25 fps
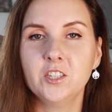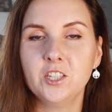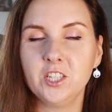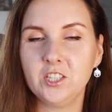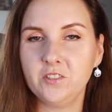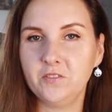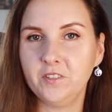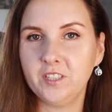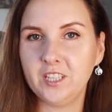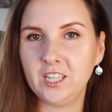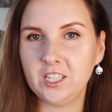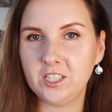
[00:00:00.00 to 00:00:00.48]

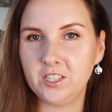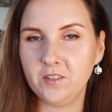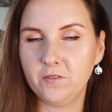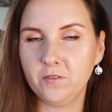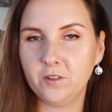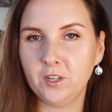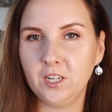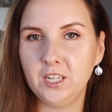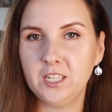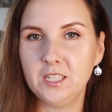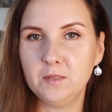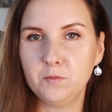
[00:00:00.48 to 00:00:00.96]
Cześć, witajcie
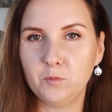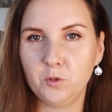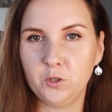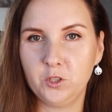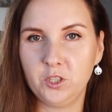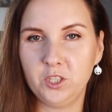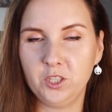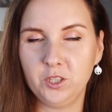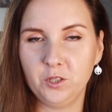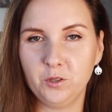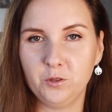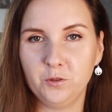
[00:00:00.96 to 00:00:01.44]
w kolejnym
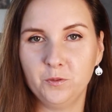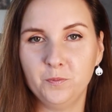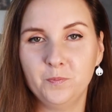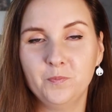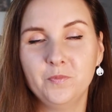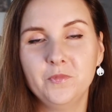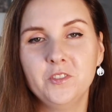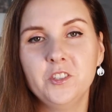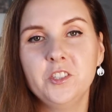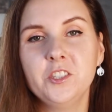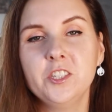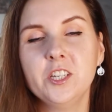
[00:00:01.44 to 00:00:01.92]
odcinku.
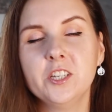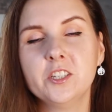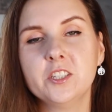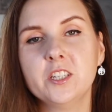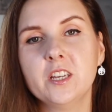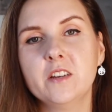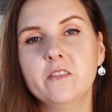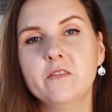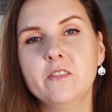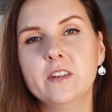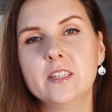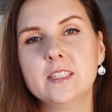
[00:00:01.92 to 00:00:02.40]
Dzisiaj
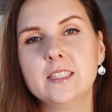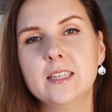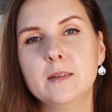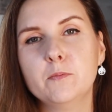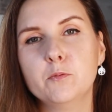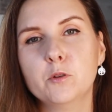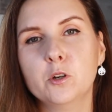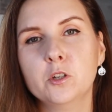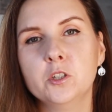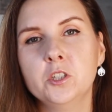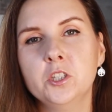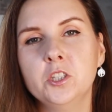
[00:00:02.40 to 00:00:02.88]
chciałam Was
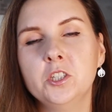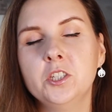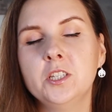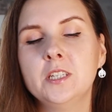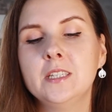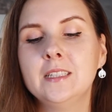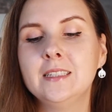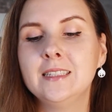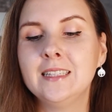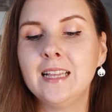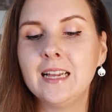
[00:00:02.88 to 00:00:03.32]
zaprosić